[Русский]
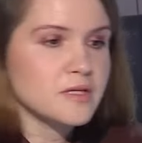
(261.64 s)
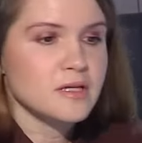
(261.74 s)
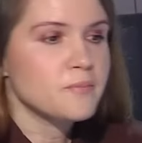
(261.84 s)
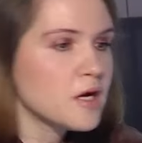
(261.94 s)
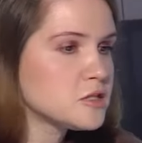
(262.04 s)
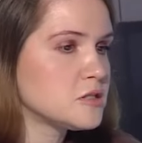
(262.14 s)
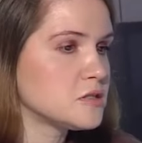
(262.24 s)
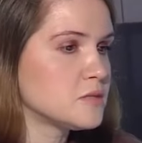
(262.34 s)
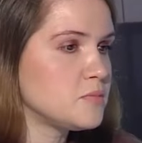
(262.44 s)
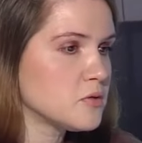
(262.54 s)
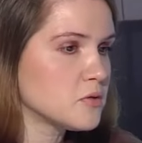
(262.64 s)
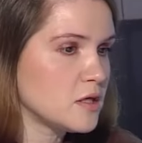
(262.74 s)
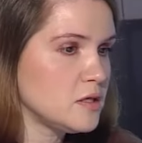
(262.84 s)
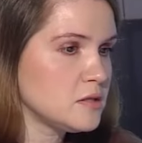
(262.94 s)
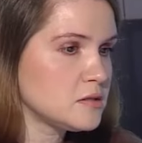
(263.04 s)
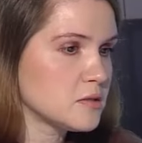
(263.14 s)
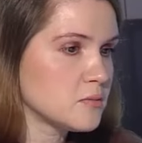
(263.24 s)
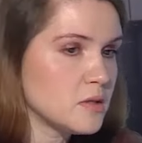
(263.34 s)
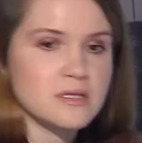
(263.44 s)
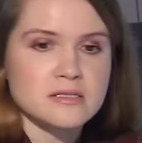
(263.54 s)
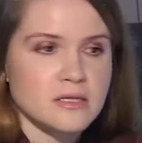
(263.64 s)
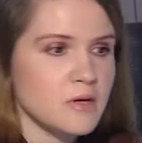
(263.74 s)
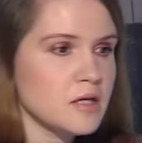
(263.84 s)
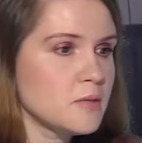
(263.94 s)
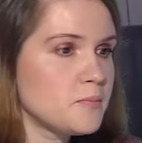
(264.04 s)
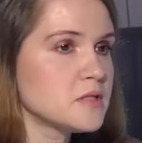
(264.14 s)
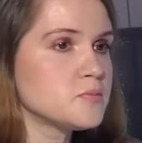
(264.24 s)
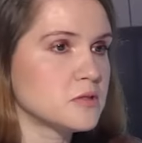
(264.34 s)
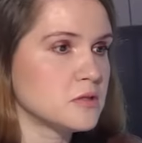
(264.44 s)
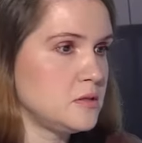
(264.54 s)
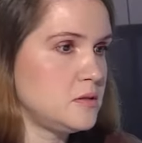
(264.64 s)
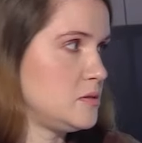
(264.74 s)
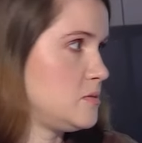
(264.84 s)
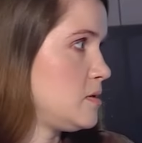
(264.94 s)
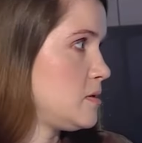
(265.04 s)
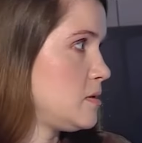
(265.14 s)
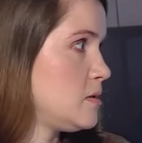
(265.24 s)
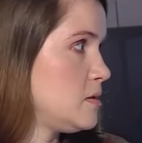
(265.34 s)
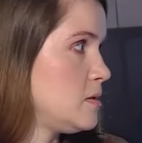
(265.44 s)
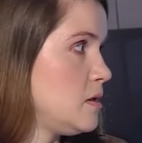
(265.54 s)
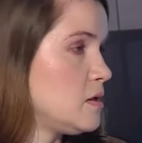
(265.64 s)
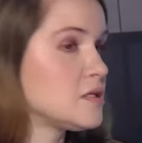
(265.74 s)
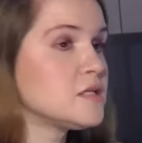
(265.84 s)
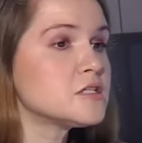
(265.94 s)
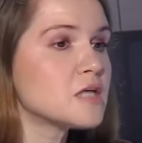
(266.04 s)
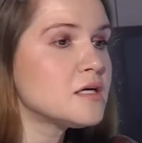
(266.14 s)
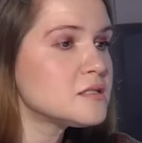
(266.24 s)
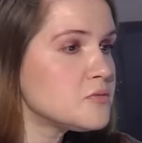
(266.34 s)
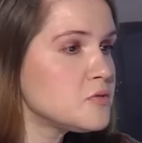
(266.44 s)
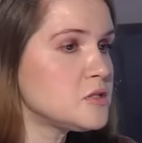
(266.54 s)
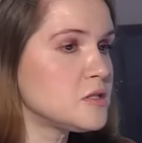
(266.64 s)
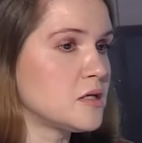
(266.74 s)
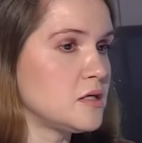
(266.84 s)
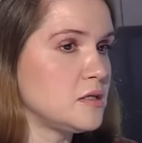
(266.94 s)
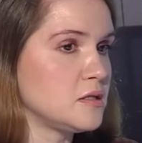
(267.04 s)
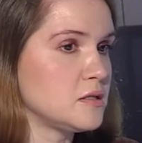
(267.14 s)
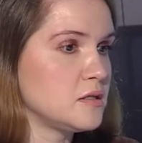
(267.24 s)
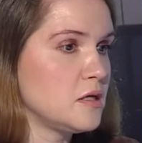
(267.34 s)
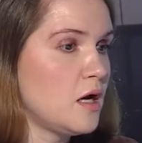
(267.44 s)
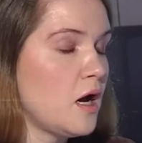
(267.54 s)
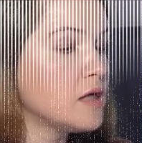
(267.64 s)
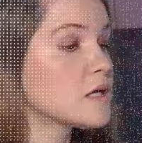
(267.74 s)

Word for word: вы не бачите себя украинцем, то сдавайте паспорт и йдіть звідти. Залишайтеся в ну, іншій а країні.